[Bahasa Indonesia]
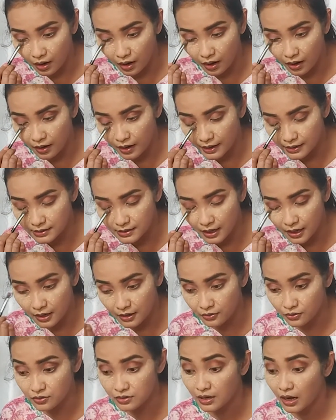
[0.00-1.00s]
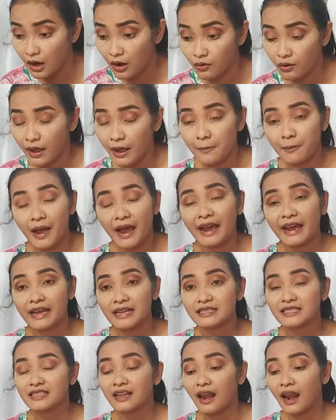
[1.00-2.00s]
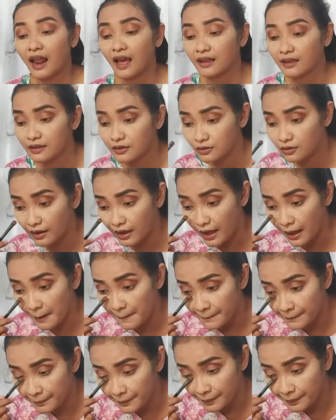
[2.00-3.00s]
orang sana tuh selalu kayak pakai celok gitu ya